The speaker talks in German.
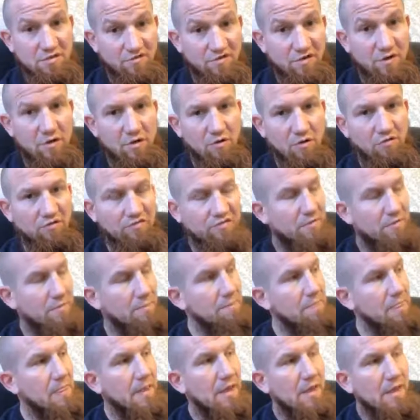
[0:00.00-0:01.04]
verkauft.
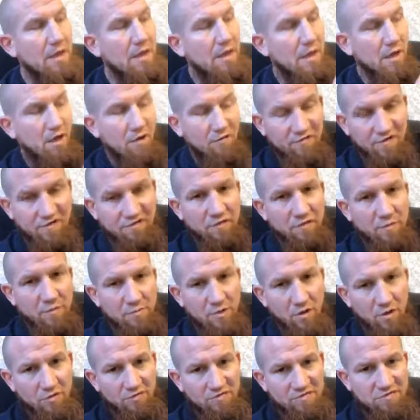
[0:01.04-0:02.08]
Auf jeden Fall, um
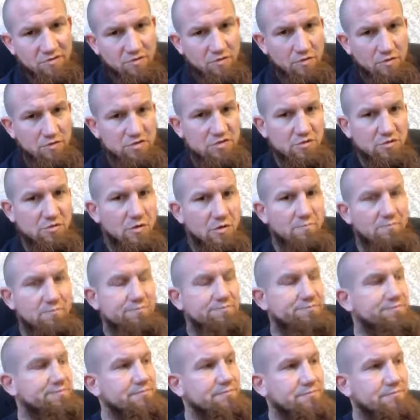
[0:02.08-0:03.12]
darauf zurückzukommen.